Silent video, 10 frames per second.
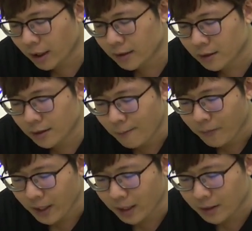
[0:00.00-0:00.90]
应该是
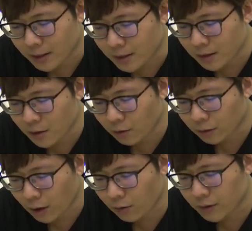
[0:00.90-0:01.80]
啊，只
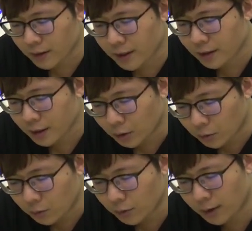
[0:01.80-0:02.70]
有道歉一
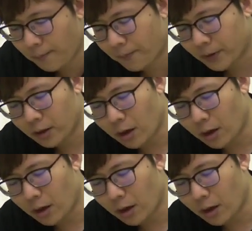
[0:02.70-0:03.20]
途了。